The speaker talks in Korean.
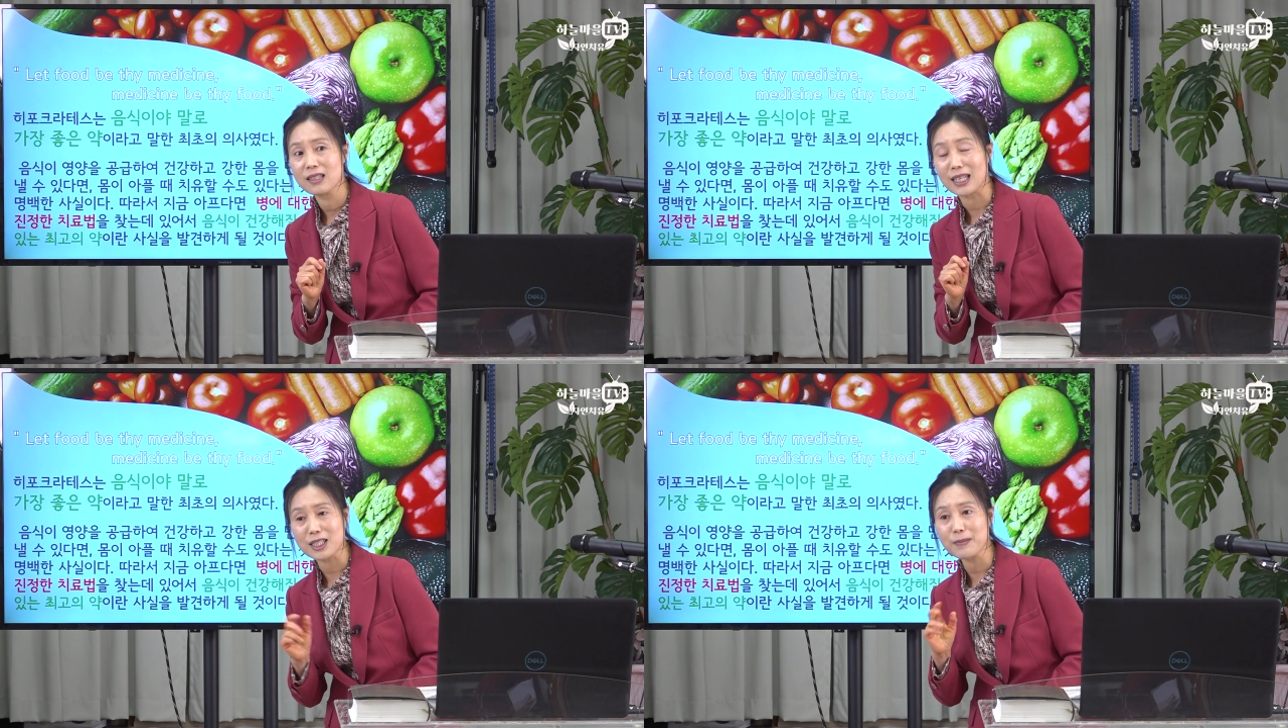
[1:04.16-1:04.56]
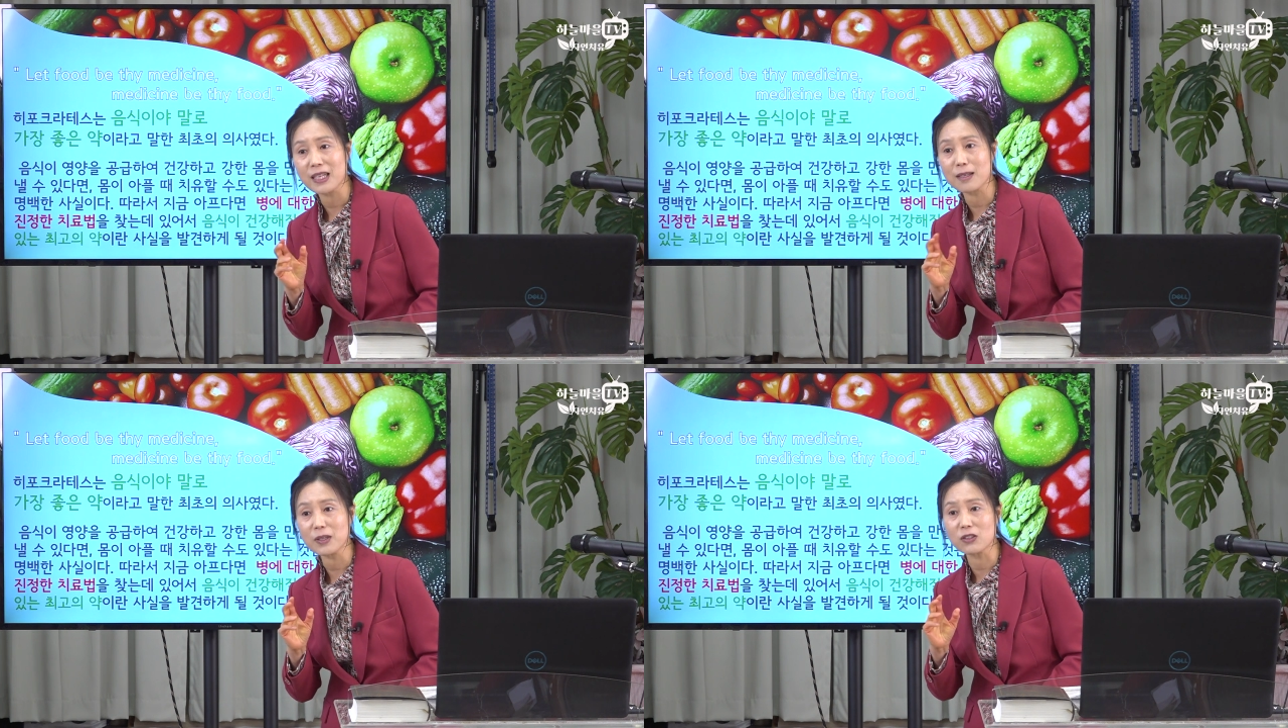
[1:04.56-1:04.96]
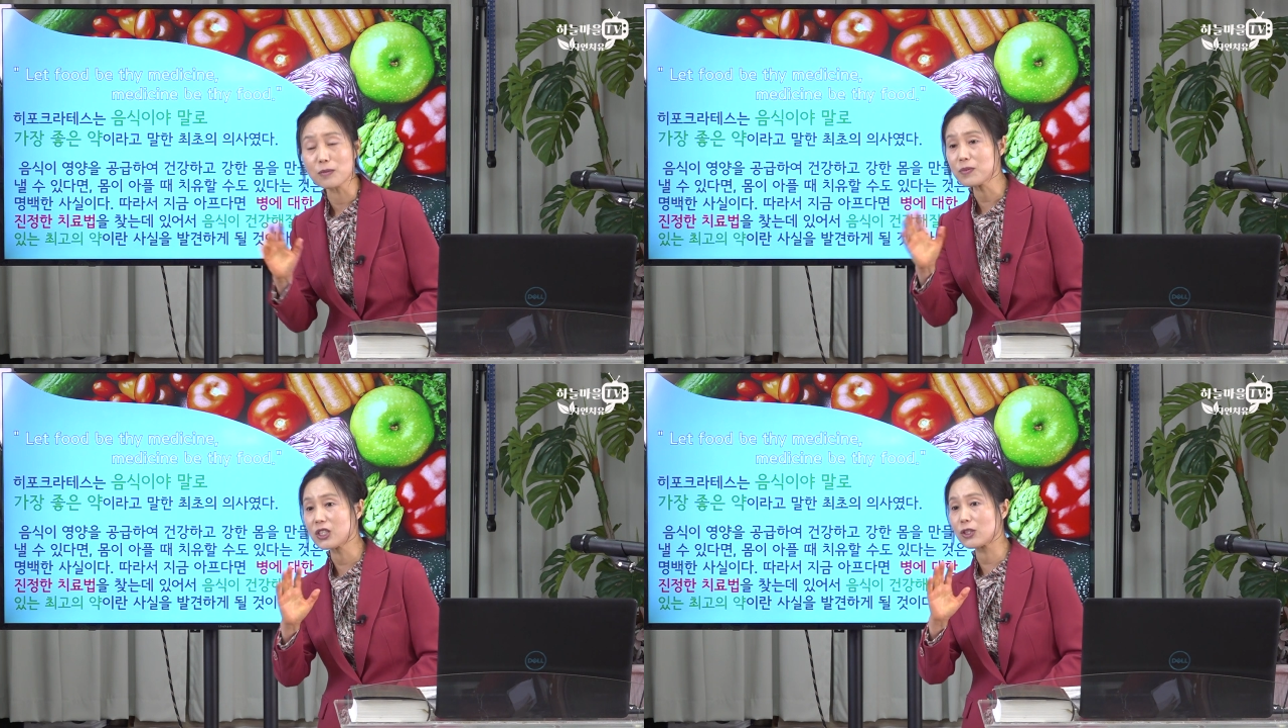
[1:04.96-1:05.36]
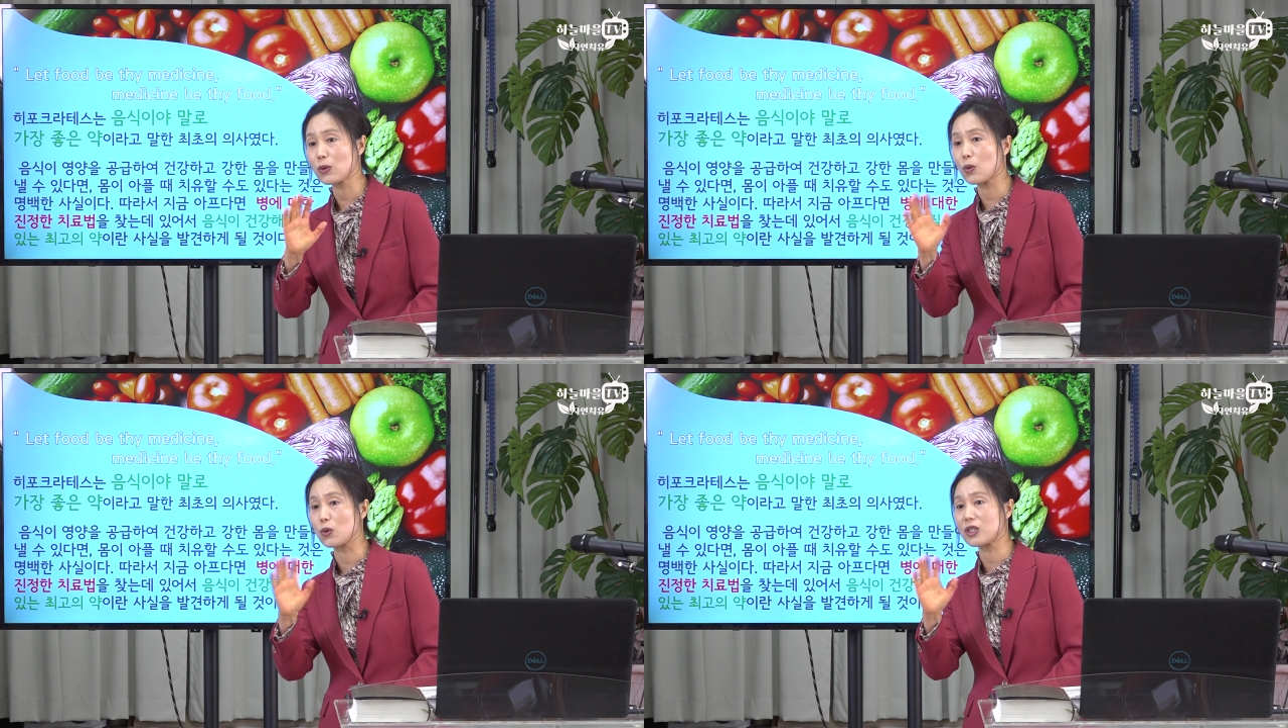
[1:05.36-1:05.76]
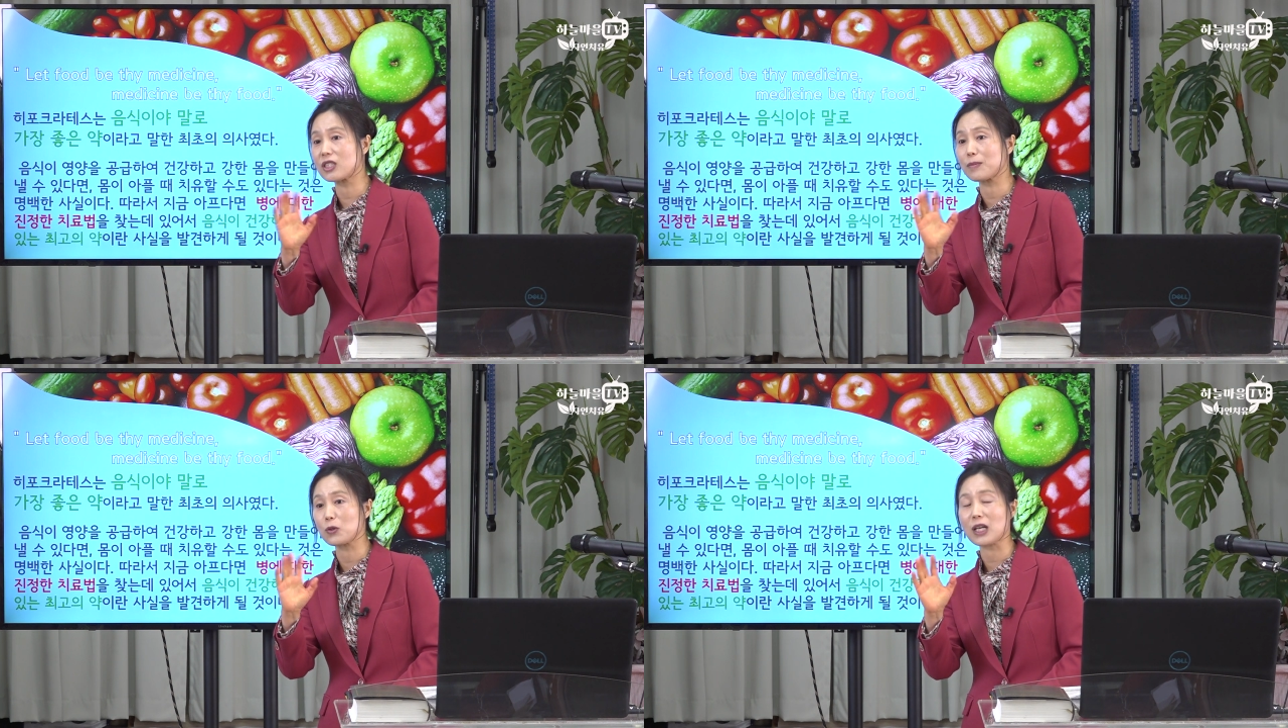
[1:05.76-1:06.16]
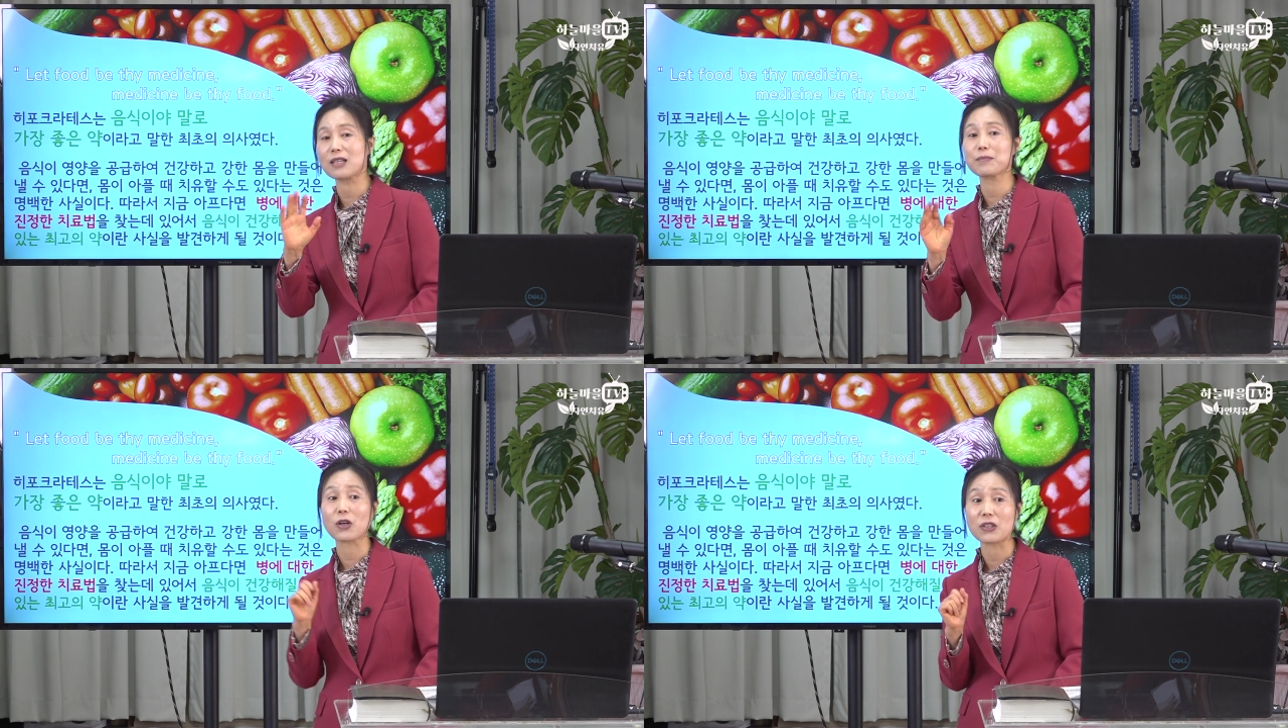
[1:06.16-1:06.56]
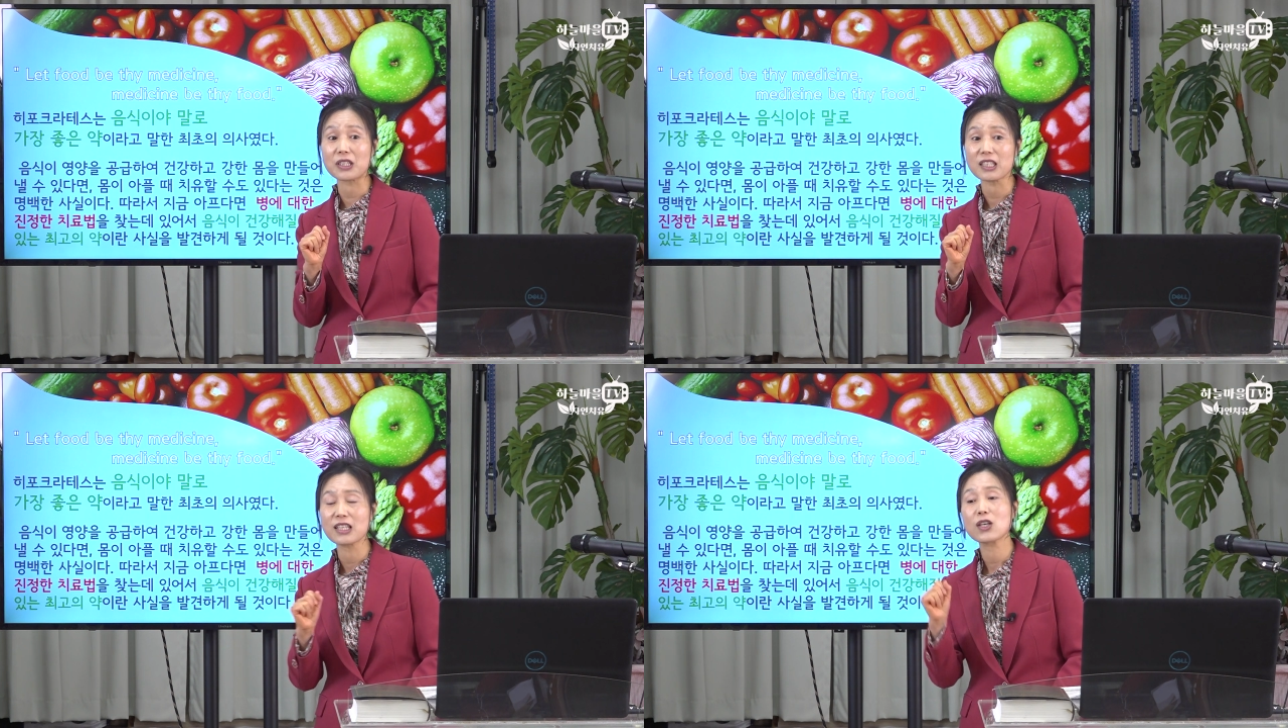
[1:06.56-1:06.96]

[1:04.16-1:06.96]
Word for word: 다시 말하면 음식으로 고치지 못하는 병은